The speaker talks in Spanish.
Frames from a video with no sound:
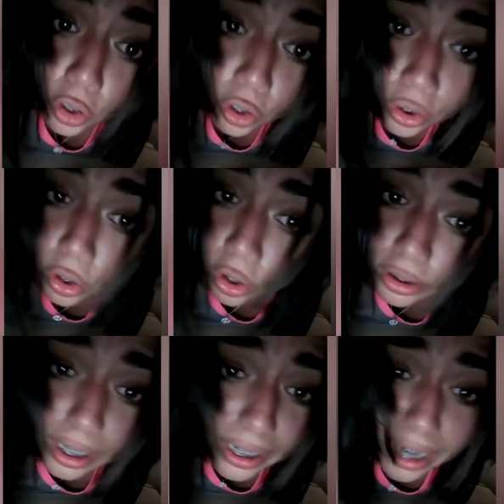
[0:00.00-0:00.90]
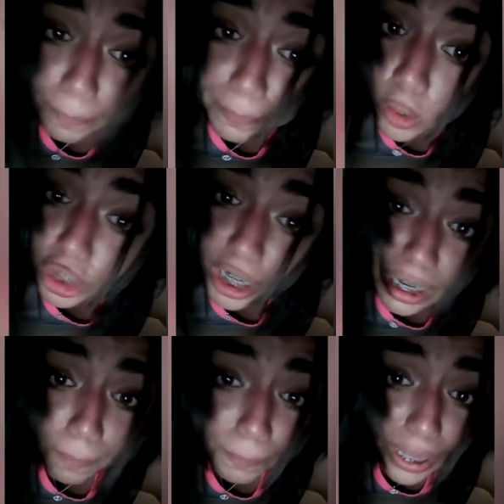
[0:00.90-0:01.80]
no, no, tienen, no
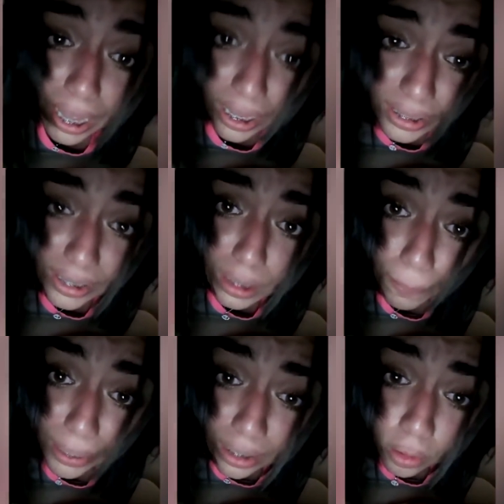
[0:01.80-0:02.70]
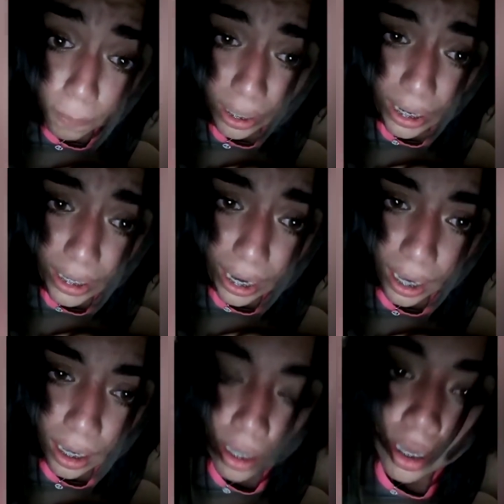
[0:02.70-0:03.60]
tienen piedad, están disparando para
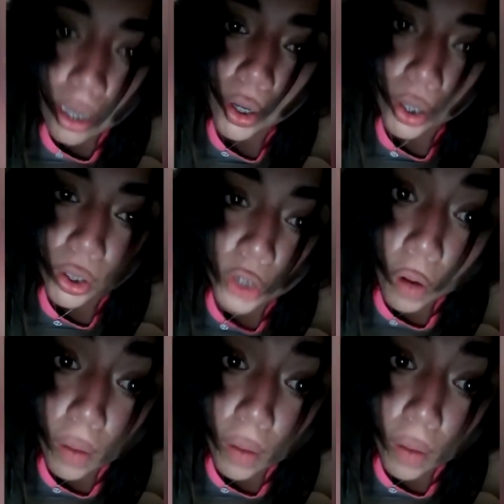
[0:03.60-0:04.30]
acá. Llegamos a un